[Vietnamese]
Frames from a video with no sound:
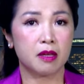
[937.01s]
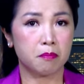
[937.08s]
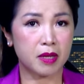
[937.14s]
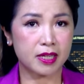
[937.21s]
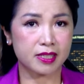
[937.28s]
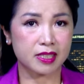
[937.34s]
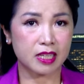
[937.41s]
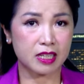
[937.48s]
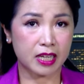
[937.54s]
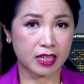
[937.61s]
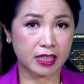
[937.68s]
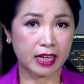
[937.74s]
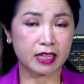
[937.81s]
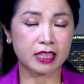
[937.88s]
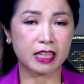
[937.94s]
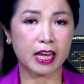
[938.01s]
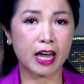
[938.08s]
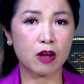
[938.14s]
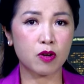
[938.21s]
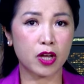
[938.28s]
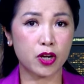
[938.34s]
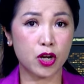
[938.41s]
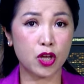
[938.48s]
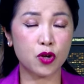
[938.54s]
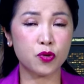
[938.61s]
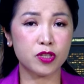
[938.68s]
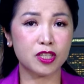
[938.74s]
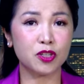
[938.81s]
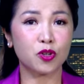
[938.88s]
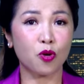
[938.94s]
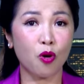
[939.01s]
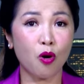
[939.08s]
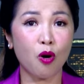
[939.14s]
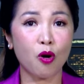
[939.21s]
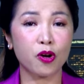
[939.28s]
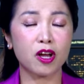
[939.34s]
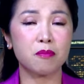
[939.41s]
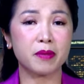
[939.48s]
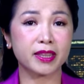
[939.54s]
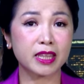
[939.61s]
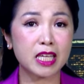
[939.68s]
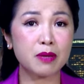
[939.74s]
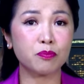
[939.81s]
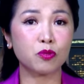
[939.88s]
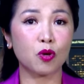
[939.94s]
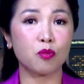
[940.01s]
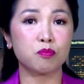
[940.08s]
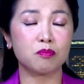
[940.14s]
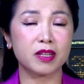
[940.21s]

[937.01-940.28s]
Bên CNN cảnh cáo là nếu như cô đó mà tiếp tục